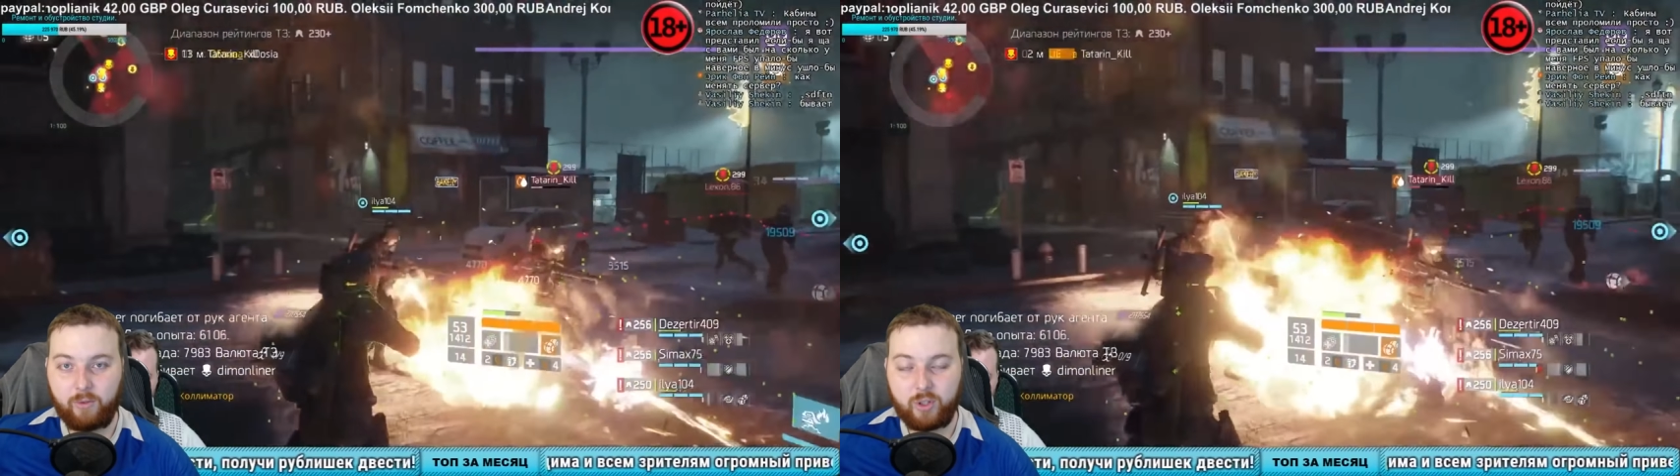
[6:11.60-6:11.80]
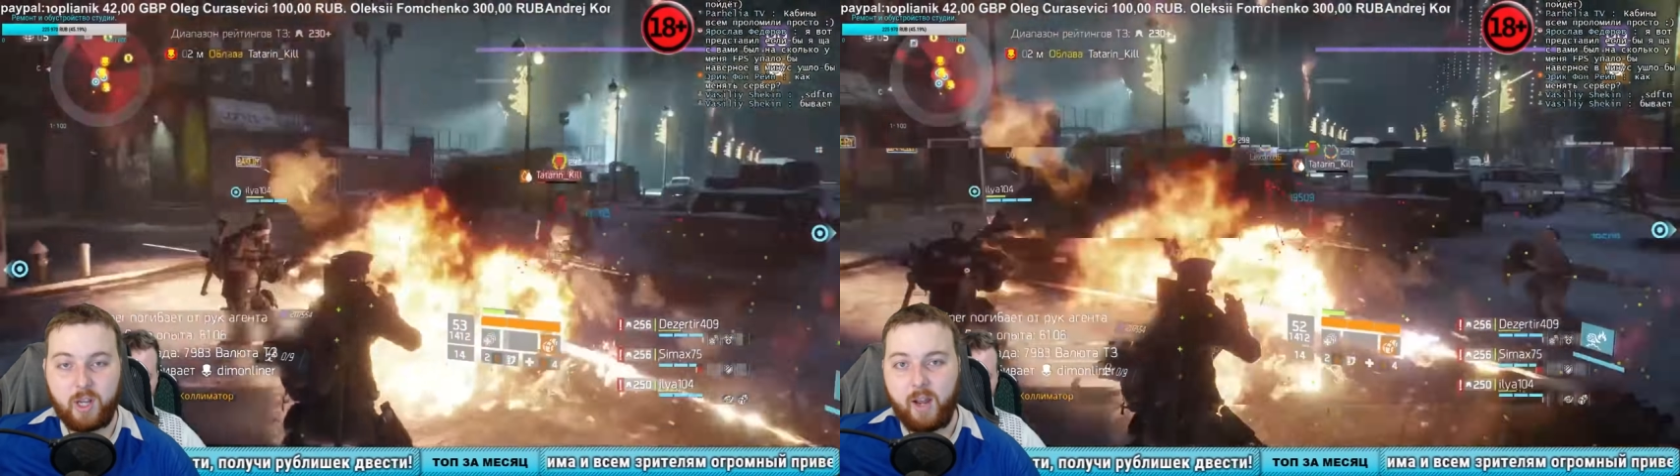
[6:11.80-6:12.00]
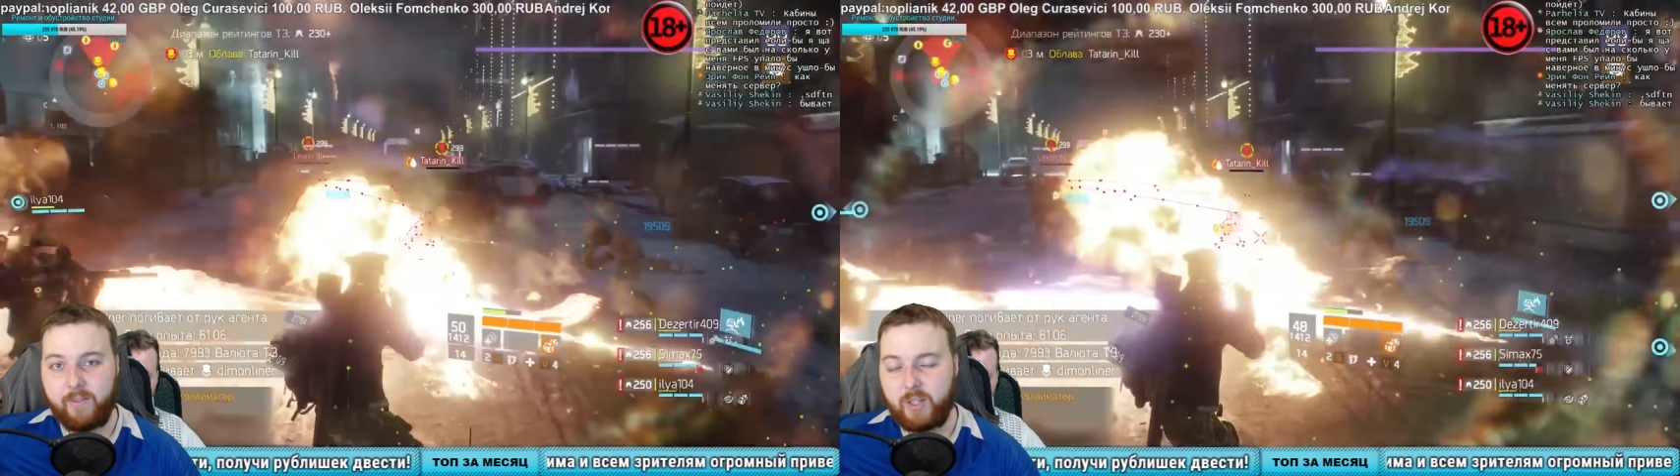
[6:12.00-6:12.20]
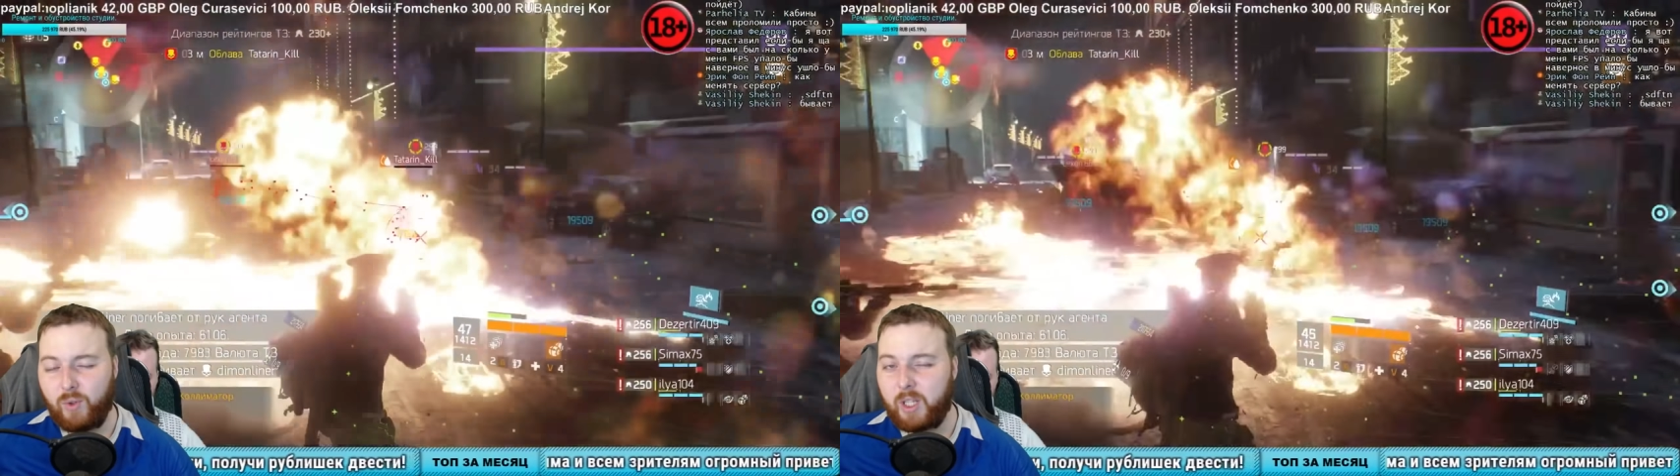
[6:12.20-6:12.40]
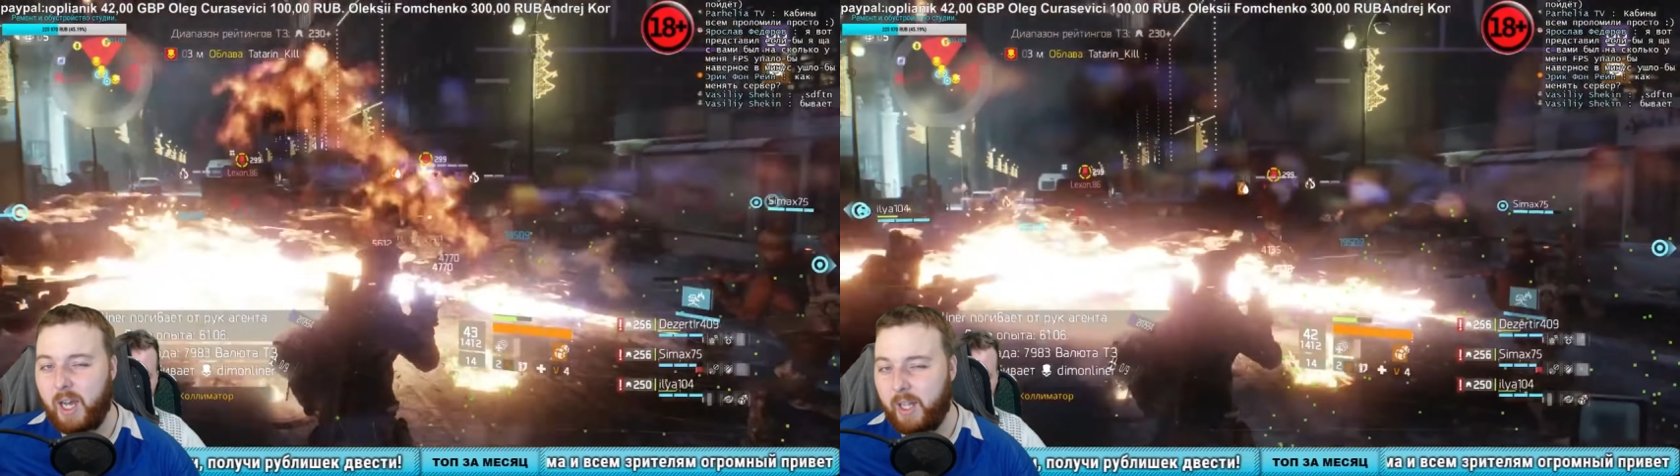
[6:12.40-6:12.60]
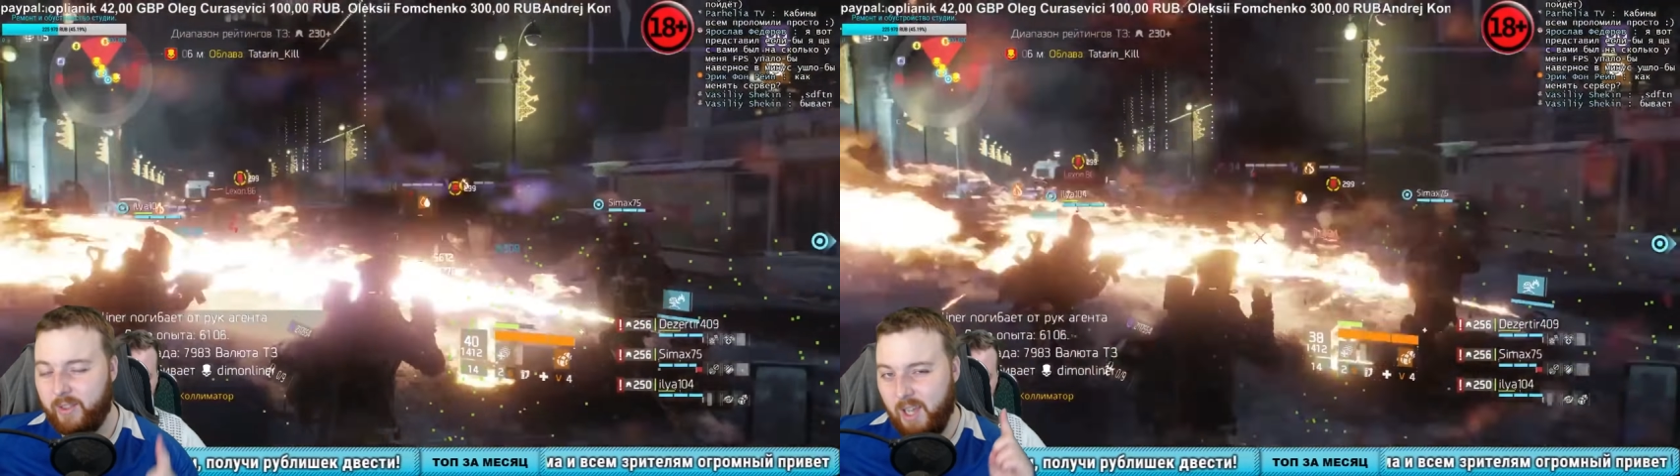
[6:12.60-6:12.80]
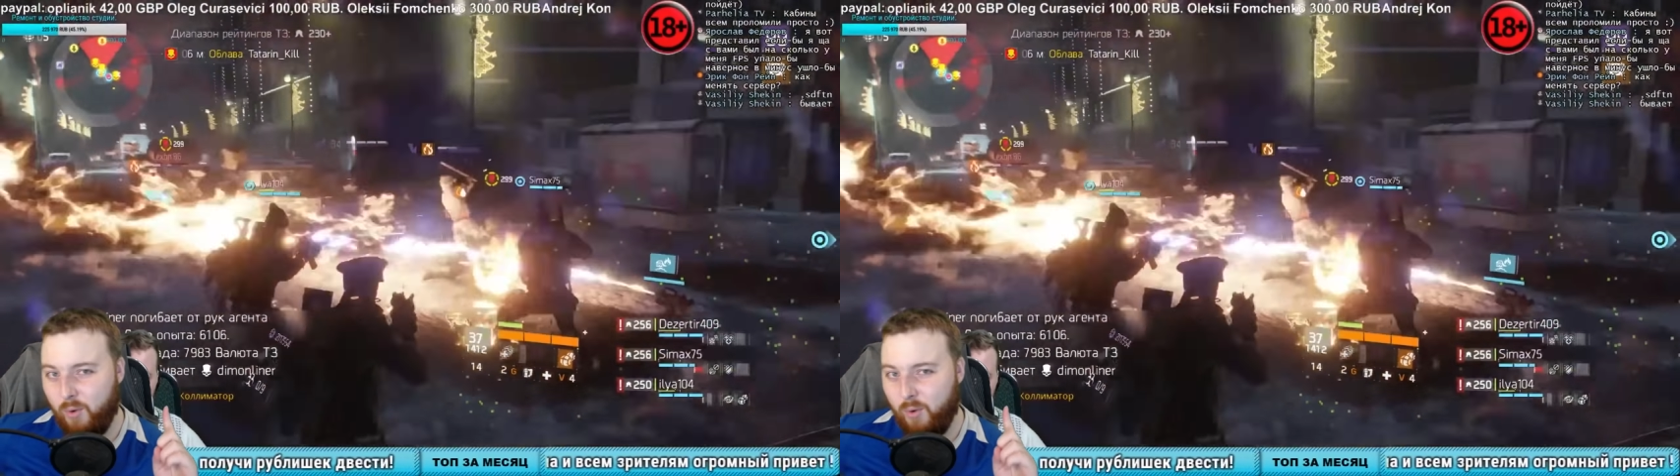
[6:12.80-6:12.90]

То есть всего-то одна